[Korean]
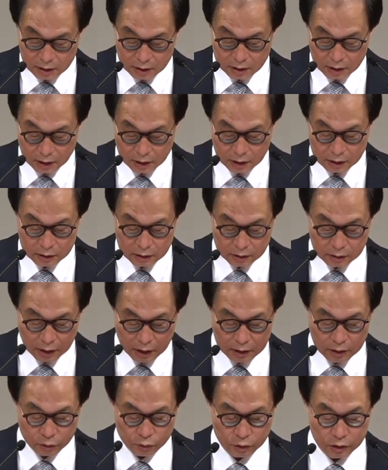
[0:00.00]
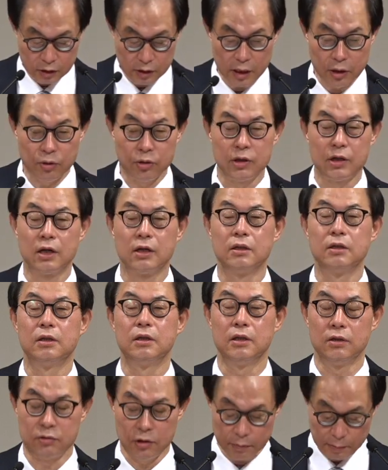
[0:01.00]
그 하나님께서 알려주신 내용이라는
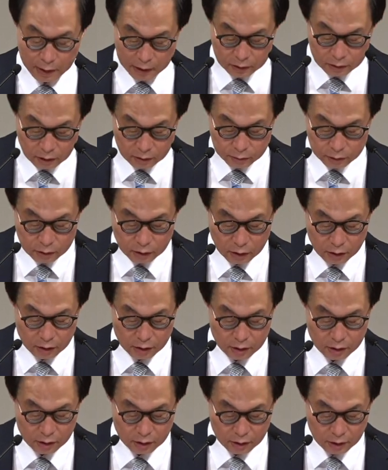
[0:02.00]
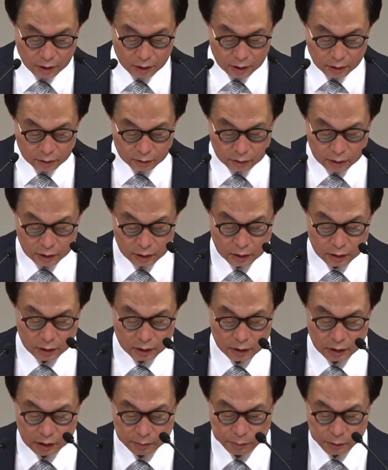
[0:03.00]
거예요. 우리 8절부터 우리
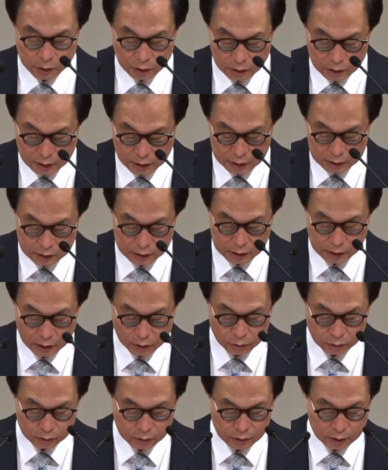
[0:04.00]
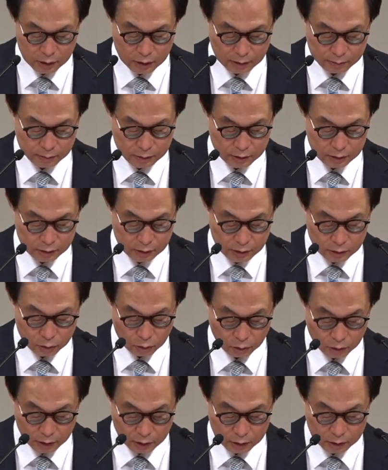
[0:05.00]
10절까지 내용들을 한번
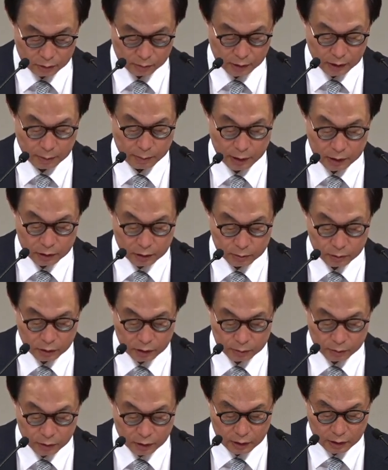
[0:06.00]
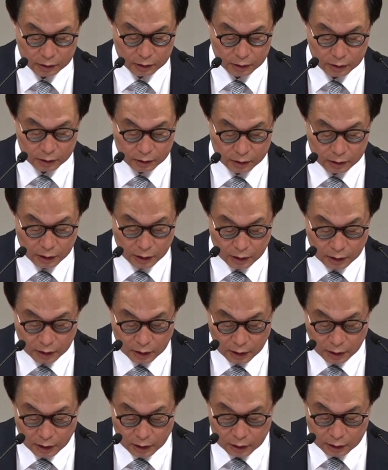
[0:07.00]
읽도록 하겠습니다. 8절부터 10절까지 시작.
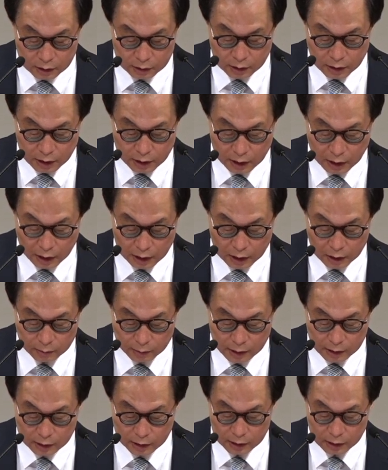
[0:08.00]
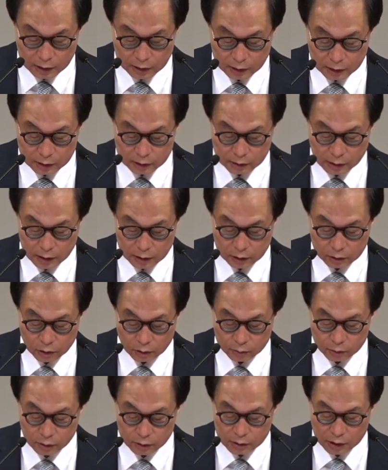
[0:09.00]
그때 아람 왕이 이스라엘과
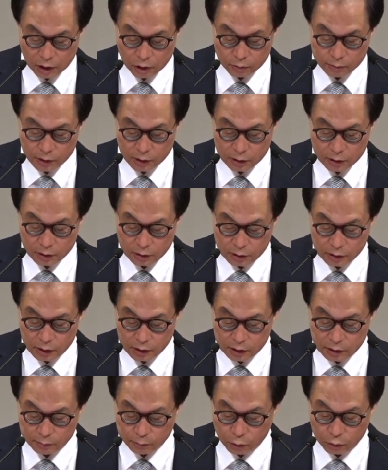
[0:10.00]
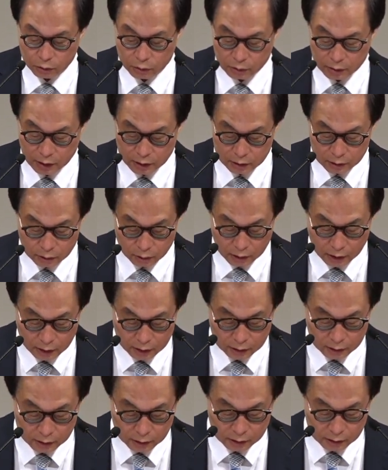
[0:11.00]
더불어 싸우며 그의 신복들과
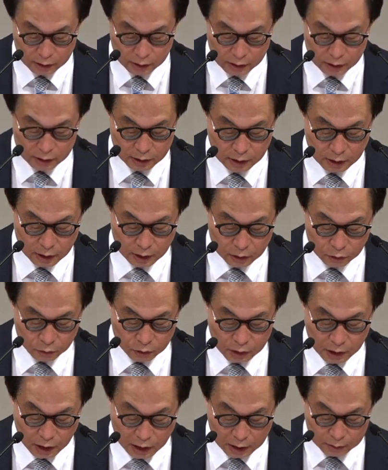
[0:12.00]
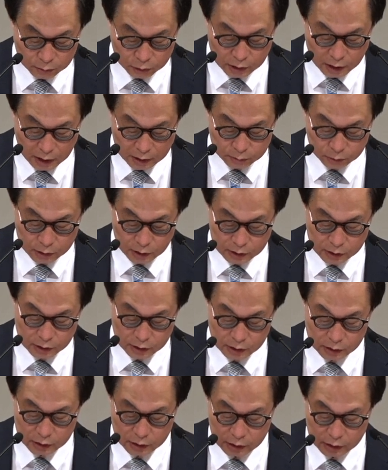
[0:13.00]
의논하여 이르기를 우리가 아무데 아무데
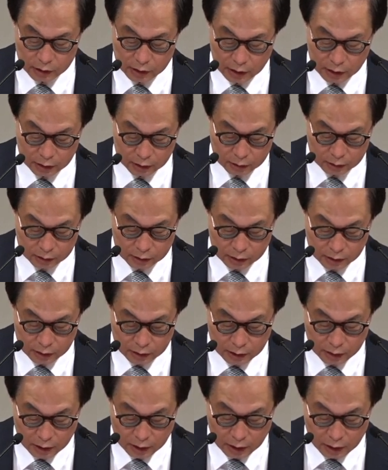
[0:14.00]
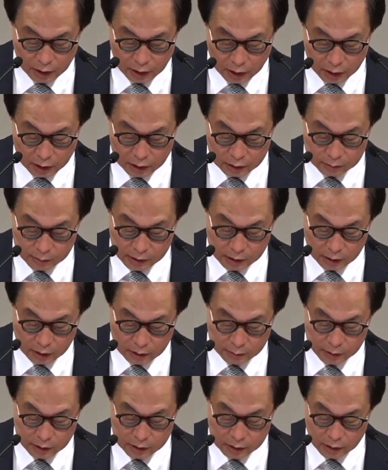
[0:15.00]
진을 치리라 하였더니 하나님의
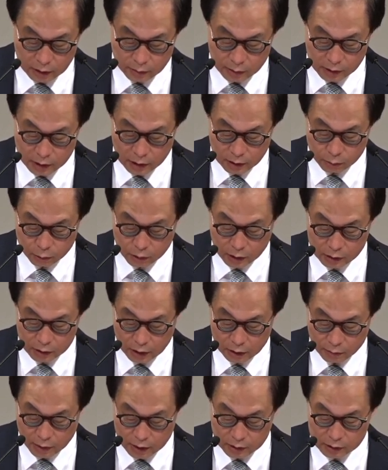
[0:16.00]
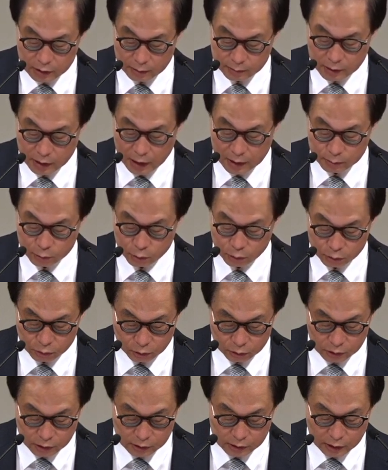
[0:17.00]
사람이 이스라엘 왕에게 보내되 왕은 삼가 아무
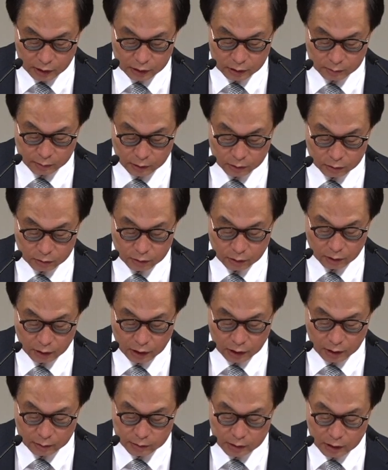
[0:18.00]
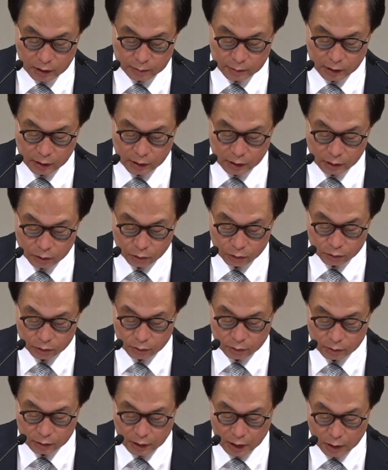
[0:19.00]
곳으로 지나가지 마소서 아람 사람이
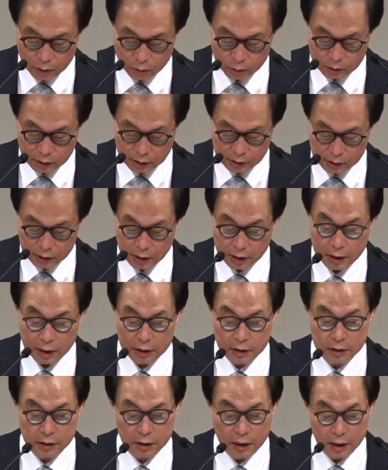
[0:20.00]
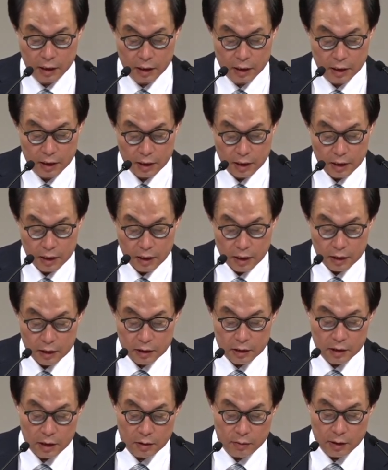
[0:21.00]
이곳으로 나오나이다 하는지라
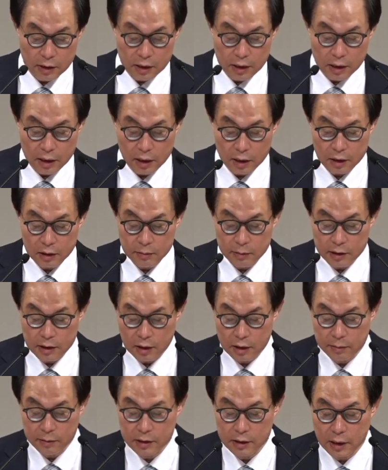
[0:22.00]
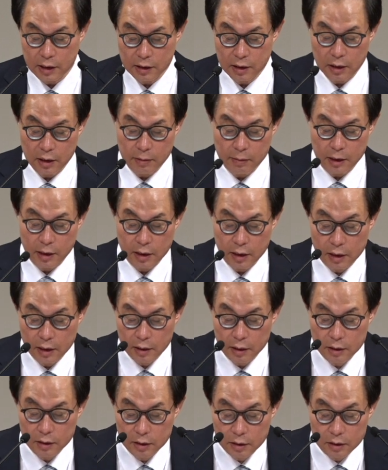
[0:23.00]
이스라엘 왕이 하나님의 사람이 자기에게
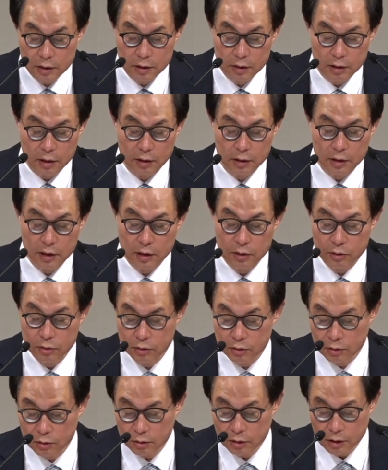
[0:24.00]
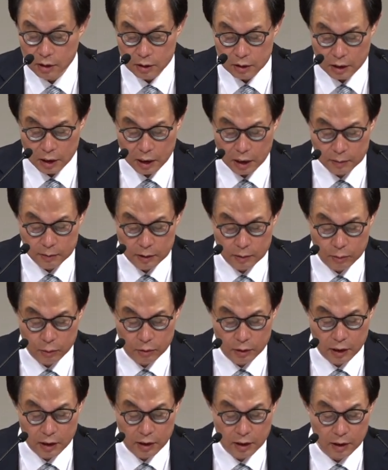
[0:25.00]
말하여 경계한 곳으로 사람을
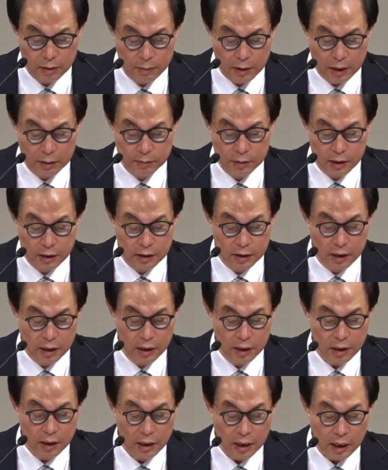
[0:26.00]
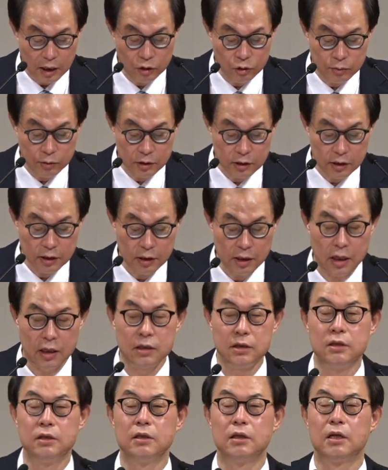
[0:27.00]
보내 방비하기가 한두 번이
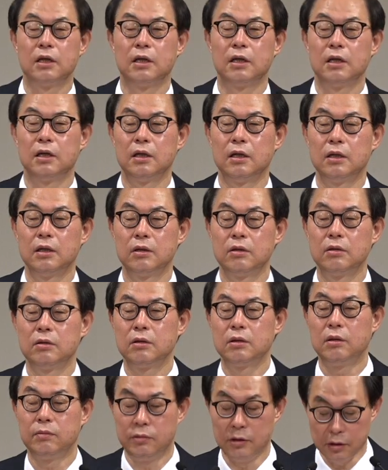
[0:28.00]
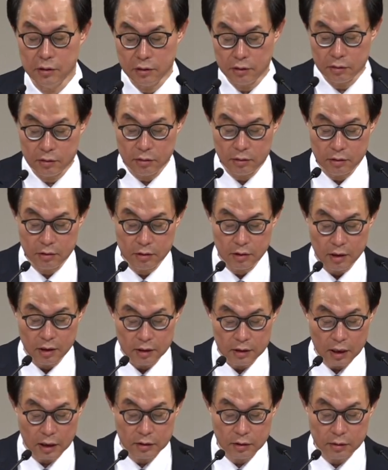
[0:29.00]
아닌지라 그러니까 밀실에서
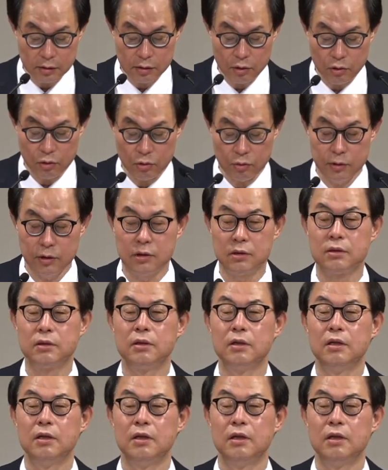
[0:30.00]
작전 세워놓으면